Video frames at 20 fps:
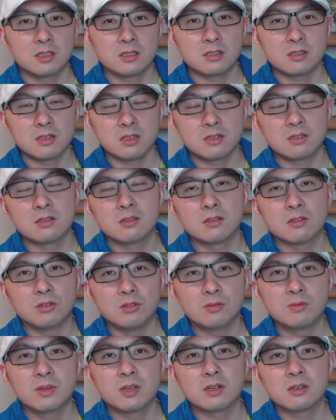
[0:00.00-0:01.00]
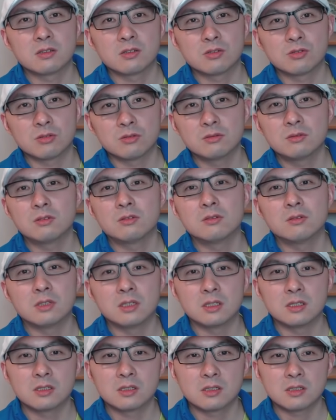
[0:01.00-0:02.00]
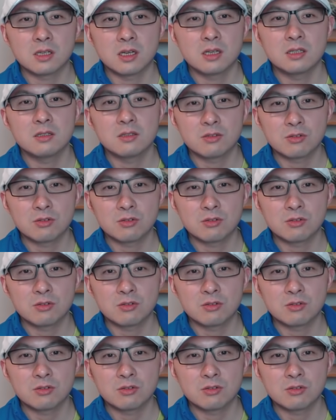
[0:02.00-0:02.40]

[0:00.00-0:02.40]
这次投票是总统和参